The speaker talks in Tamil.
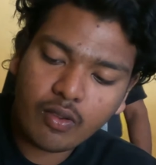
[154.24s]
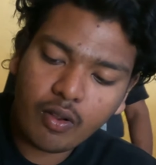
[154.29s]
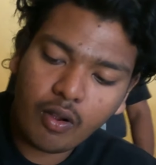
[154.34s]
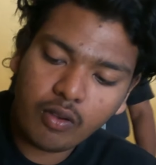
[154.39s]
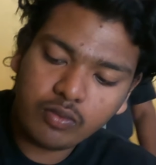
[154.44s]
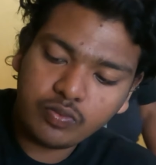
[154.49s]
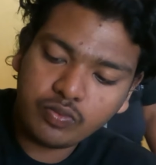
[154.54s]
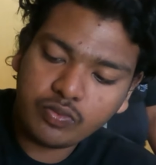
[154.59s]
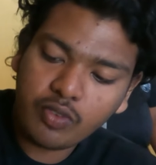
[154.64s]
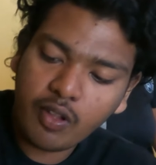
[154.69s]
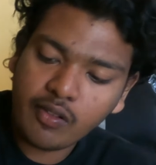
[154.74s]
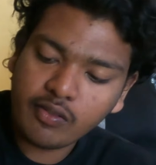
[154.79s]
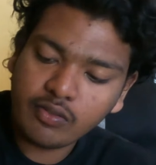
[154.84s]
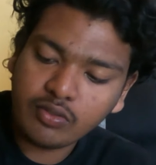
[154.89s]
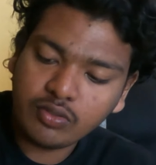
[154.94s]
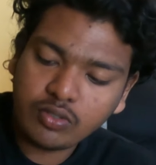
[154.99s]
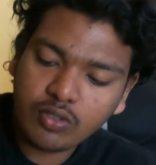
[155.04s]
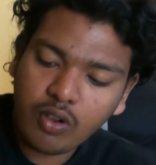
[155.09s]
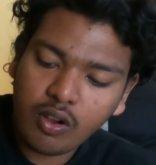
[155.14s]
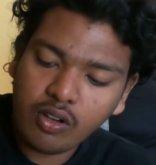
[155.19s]
அதிகமாக
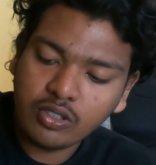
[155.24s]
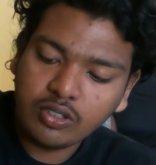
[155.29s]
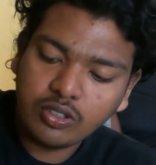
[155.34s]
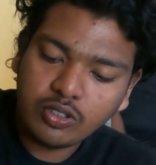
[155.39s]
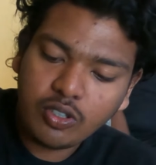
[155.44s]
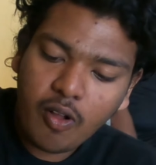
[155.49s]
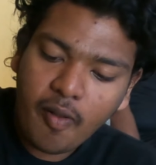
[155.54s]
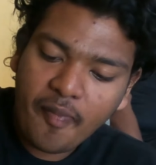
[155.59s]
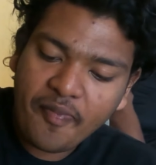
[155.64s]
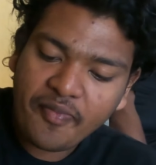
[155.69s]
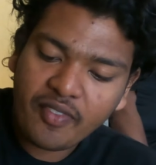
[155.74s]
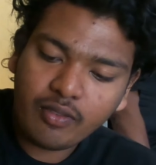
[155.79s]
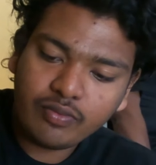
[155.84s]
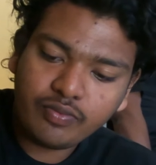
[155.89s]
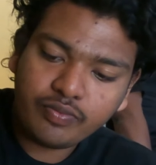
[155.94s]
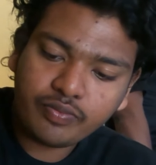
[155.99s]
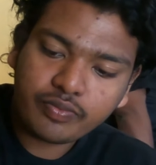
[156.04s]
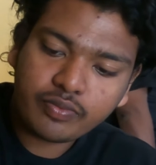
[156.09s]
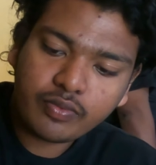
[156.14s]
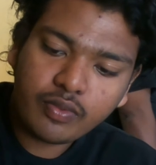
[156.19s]
ஸ்பைஸியாக இல்லை
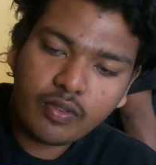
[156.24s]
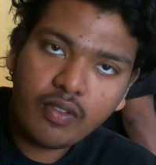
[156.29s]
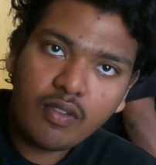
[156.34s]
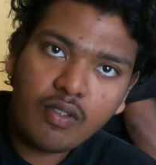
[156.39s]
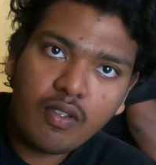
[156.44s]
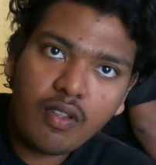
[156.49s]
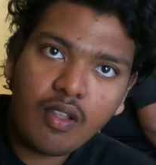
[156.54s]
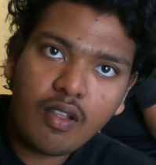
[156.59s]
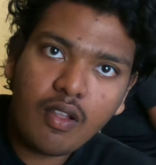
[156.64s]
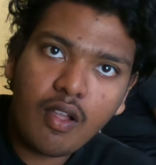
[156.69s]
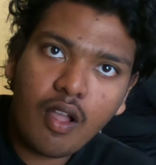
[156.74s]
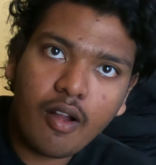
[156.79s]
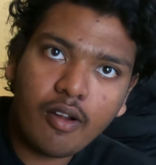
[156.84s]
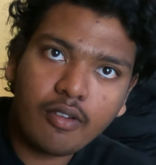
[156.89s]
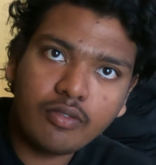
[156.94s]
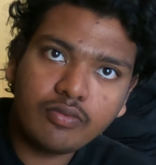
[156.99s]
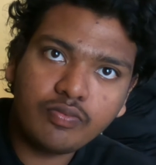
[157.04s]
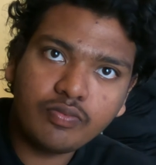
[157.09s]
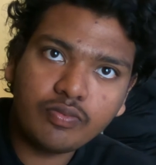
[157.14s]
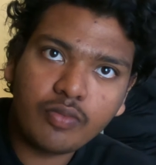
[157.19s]
அது அது போல் ரொம்ப
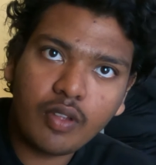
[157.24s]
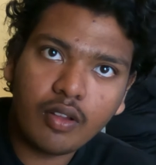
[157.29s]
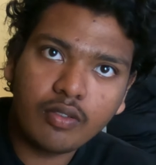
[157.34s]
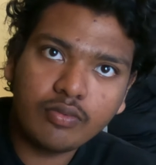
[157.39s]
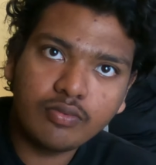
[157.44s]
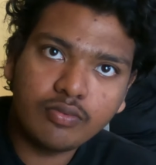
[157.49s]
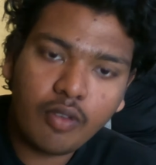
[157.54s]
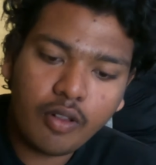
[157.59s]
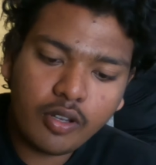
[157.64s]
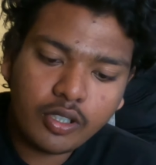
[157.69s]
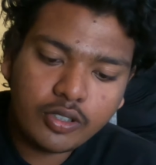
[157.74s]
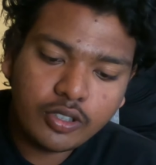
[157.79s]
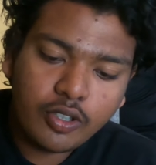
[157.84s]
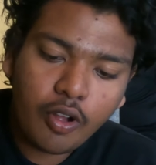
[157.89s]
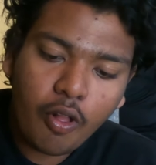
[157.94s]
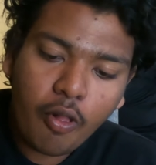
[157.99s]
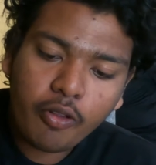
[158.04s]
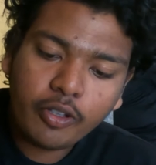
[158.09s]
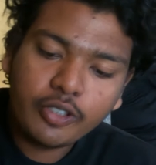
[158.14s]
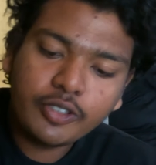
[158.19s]
ஹாட்டாகவும் கிடையாது
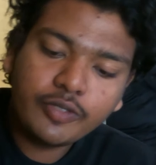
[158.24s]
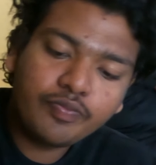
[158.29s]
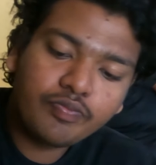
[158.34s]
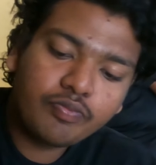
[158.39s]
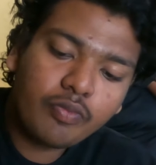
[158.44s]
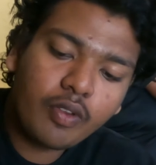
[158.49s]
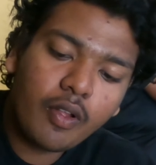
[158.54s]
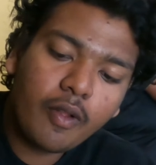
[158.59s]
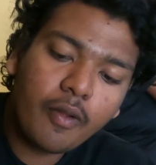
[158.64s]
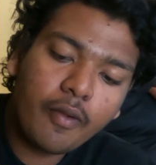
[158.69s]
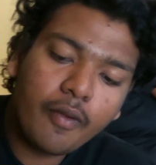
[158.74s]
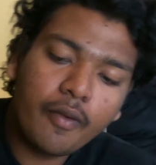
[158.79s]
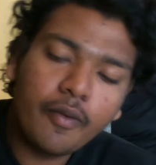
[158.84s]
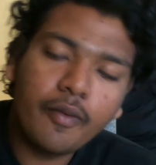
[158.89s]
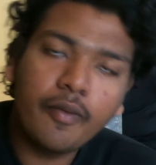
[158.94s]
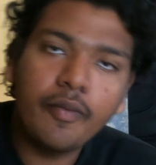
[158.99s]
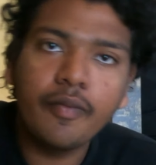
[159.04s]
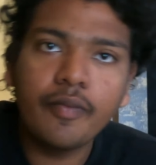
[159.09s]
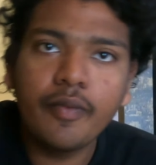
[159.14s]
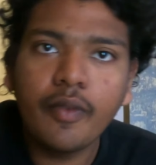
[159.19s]

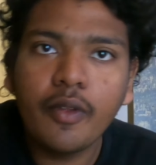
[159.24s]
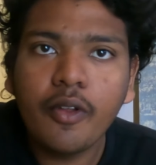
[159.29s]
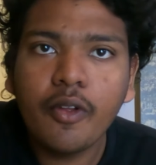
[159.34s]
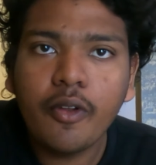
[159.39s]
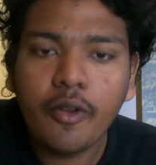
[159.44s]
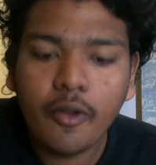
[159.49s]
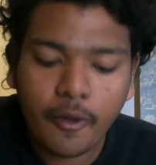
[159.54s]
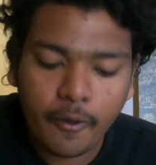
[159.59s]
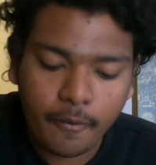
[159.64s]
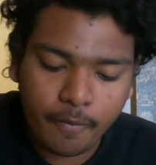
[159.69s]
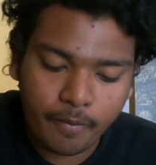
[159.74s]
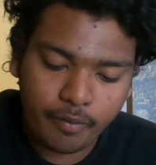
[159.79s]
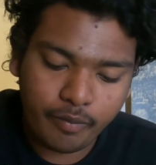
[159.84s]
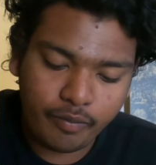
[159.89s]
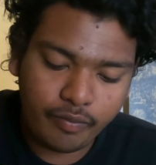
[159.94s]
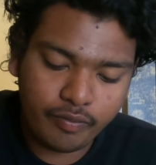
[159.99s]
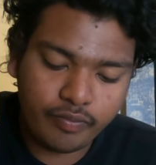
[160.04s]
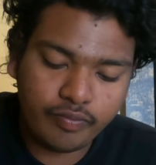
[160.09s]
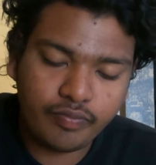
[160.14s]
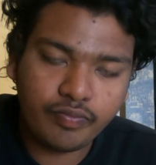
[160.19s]
மைல்டாக
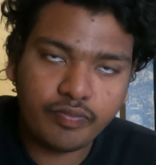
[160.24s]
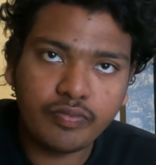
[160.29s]
இருந்தது